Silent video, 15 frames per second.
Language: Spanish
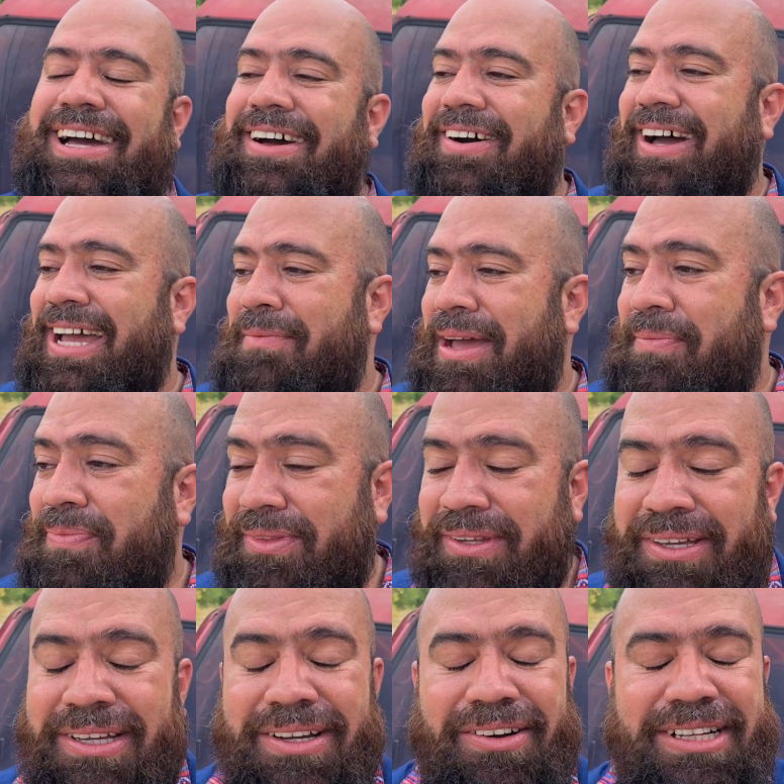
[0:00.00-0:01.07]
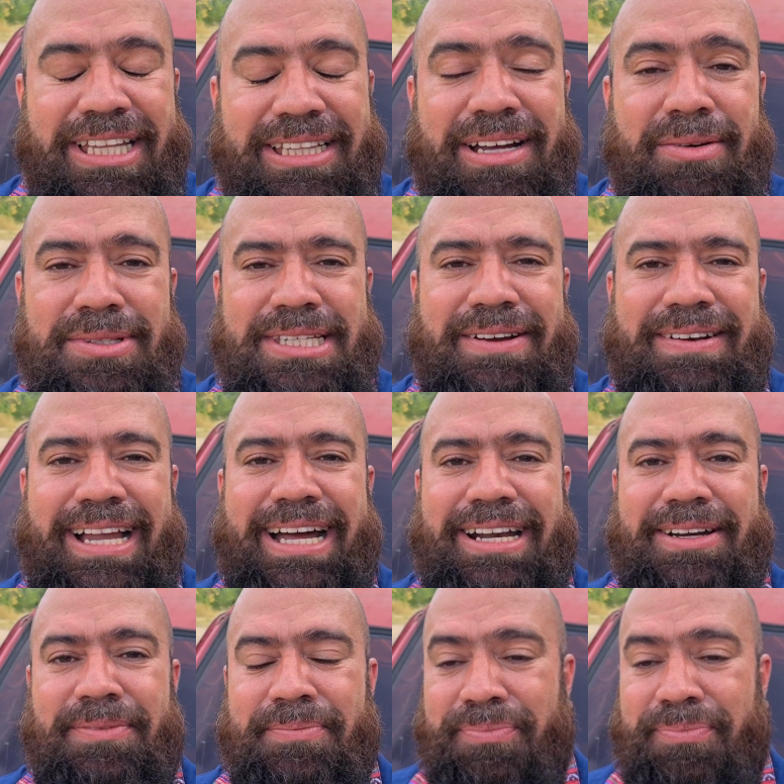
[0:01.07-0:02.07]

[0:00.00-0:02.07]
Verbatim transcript: Óyeme, ahorita vamos a hablar